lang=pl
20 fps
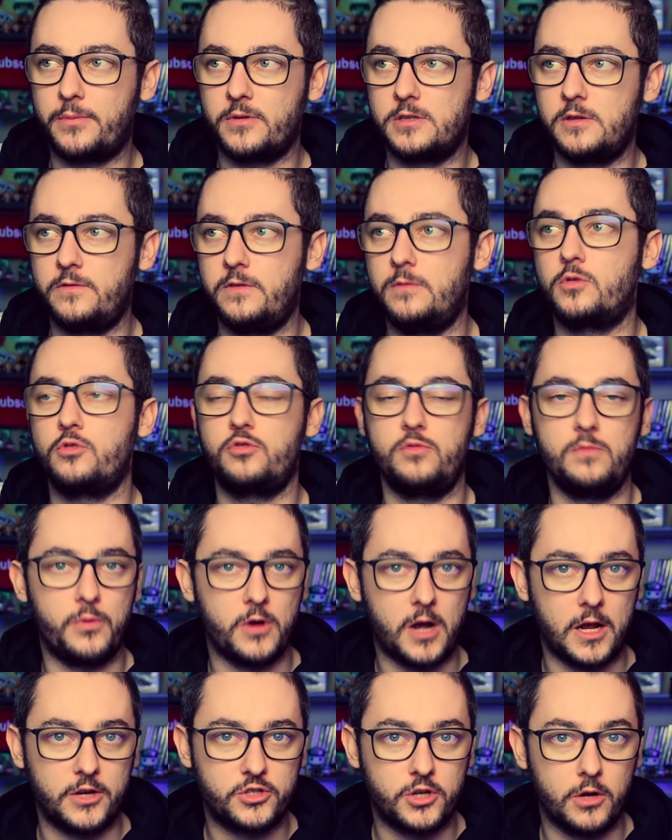prosty film, to już mi
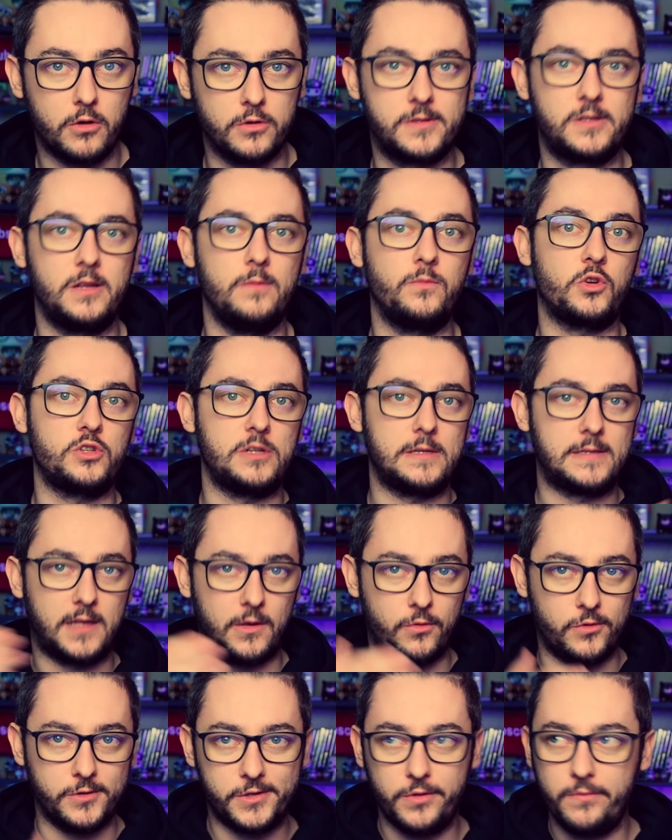pokażcie, o, z tym to się
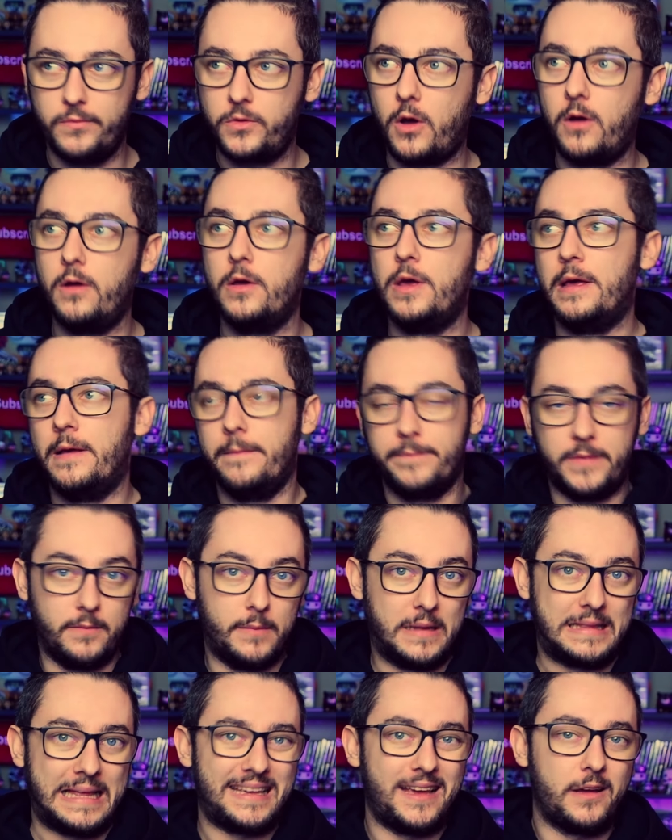stało, z tym to, ten
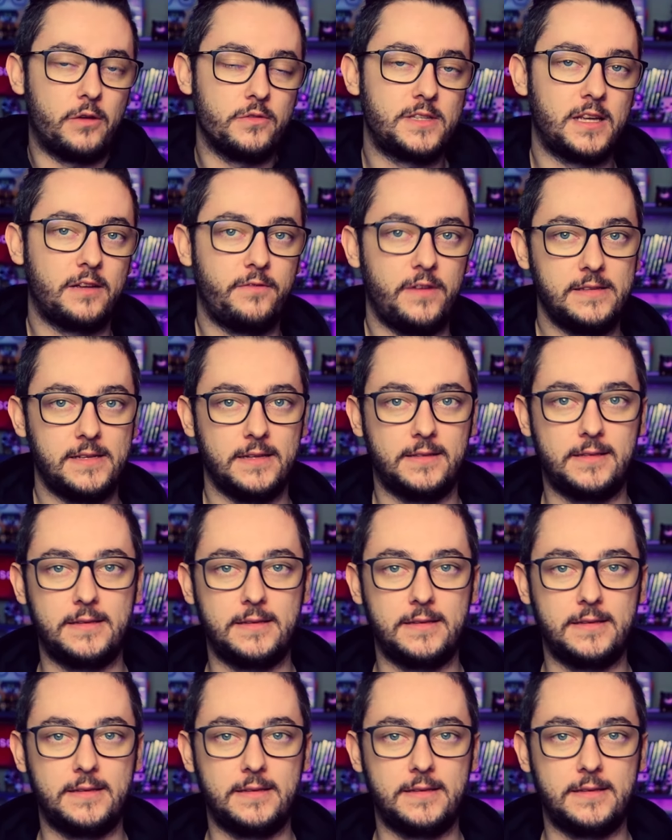ma takie konsekwencje,